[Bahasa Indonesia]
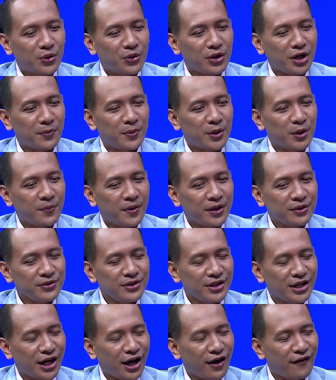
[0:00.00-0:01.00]
kurang minum air itu
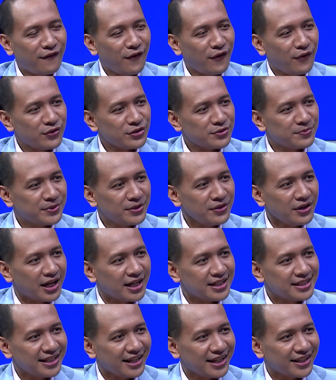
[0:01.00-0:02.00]
jadi nggak fokus, betul nggak
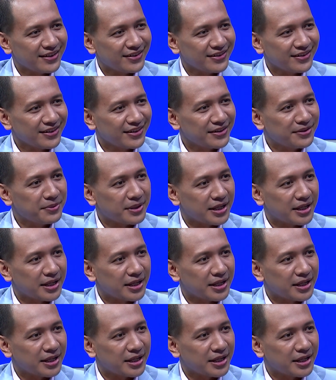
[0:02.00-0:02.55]
sih? Gimana?